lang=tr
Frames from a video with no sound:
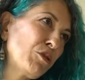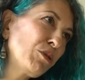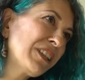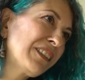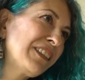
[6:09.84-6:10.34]

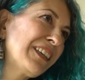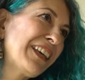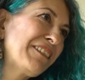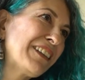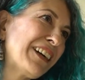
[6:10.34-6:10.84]
yok. Gittiği
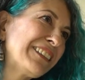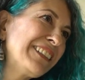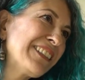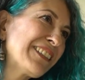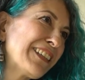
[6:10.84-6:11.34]

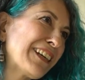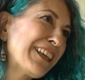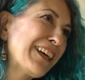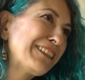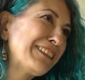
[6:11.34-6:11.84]
evlerde kişiler
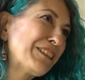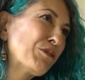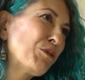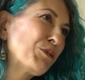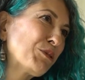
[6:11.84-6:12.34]
kendileri
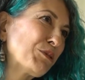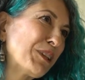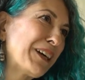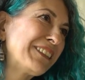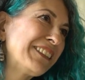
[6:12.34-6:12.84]

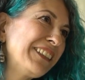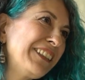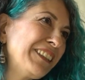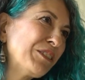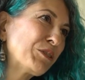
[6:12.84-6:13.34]
koysunlar diye.
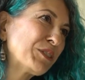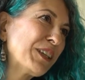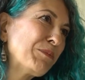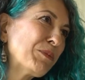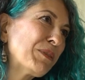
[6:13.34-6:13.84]
O
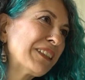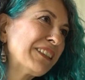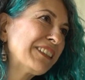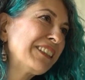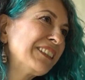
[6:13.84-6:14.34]
yüzden
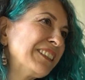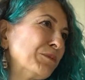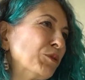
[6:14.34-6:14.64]
bebeklere isim